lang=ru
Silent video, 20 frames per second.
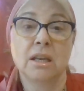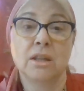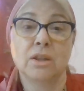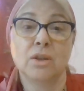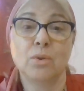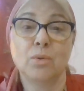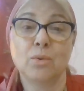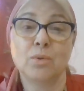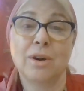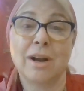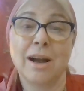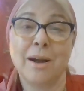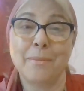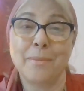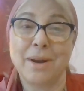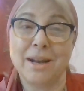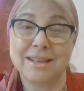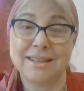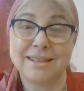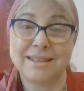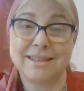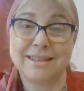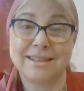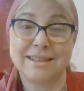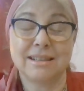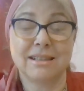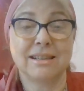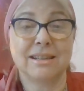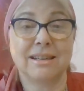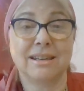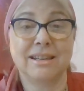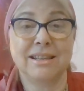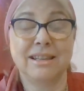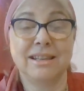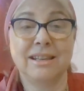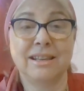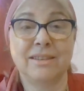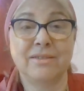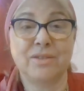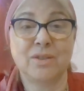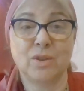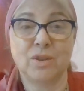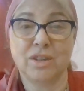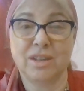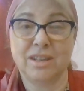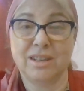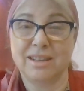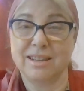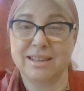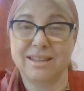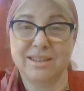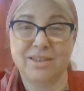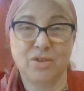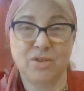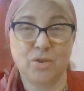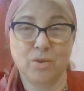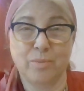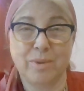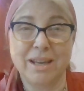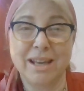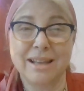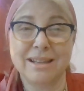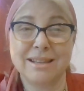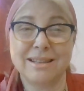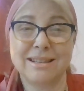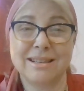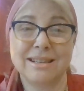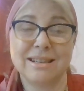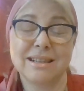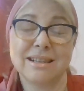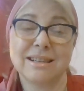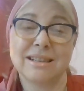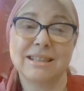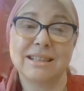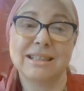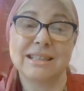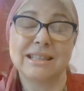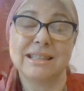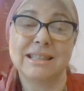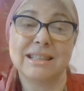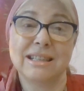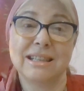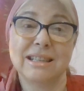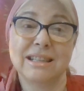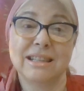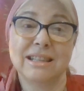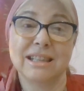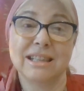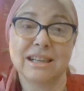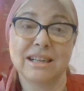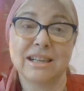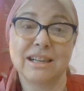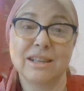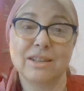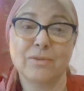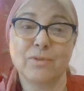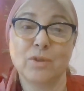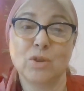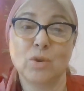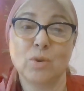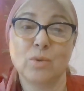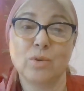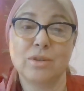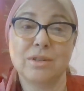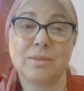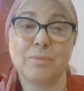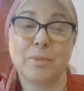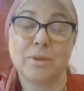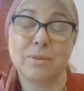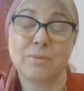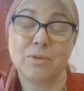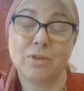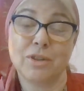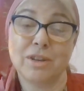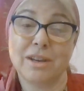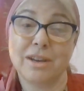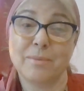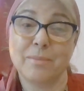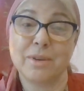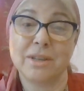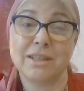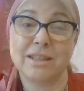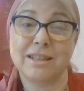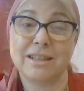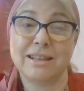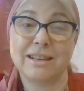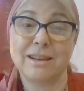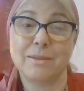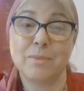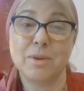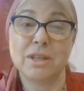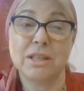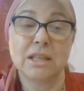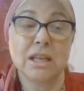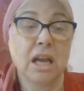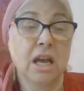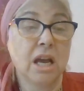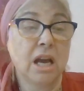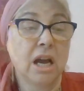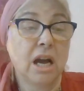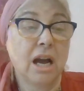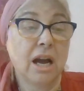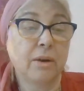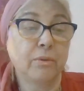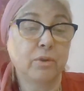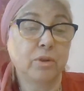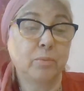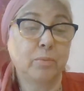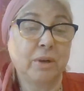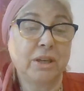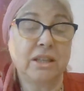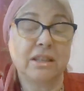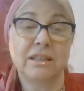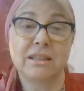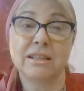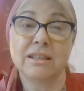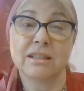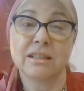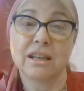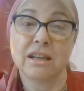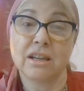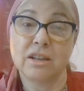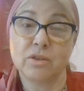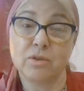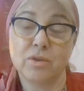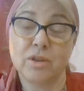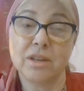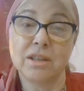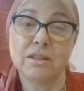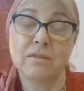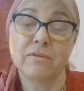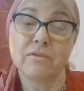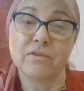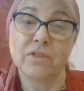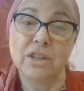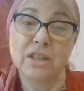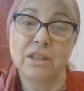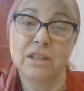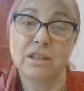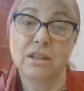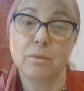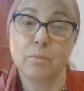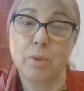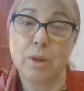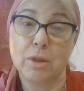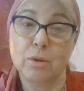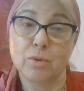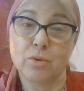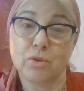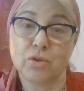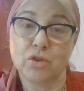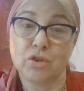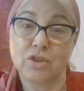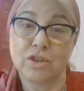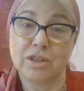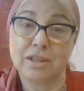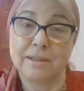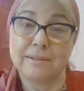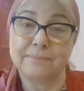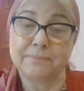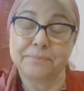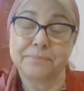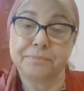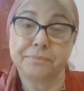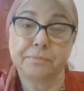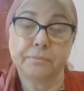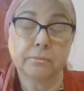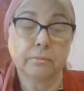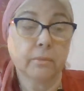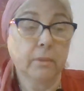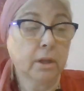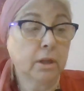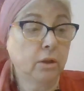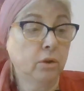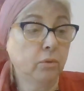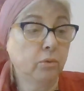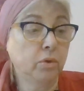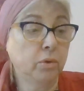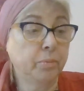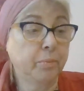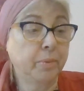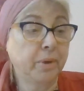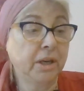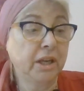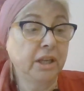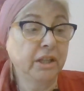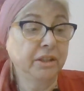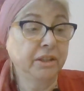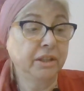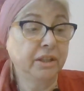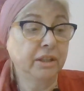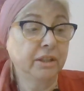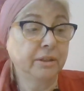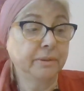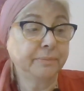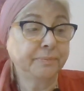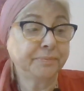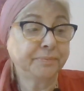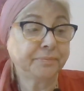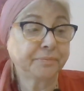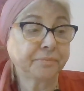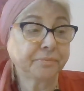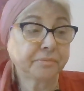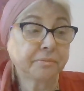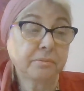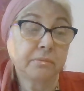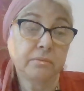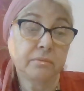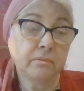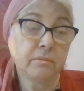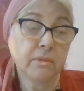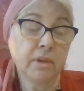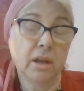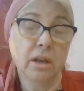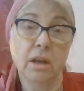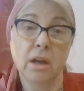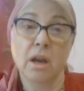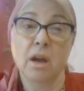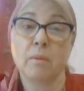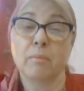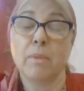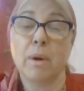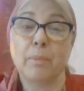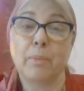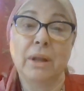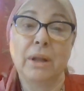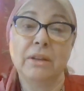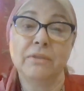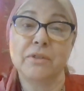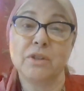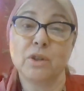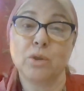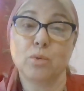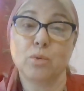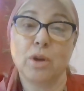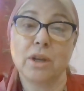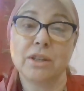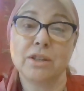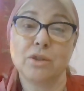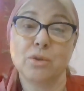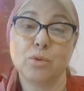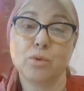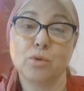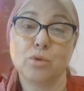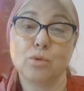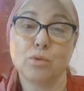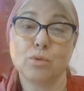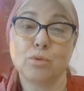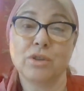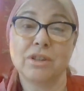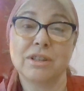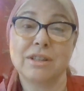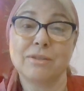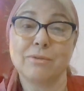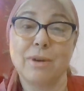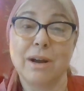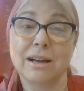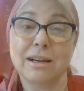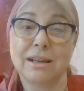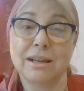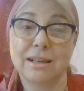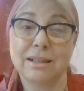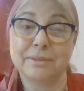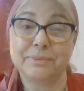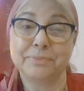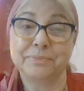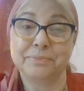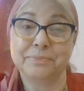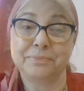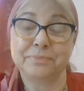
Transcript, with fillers: Ну, Хамас они все-таки еще боятся, как говорится, тыркать в нос, потому что Хамас это Хамас, а вот палестинское государство выньте да положите. Вот Бринкин попал в ситуацию Цунгцванга.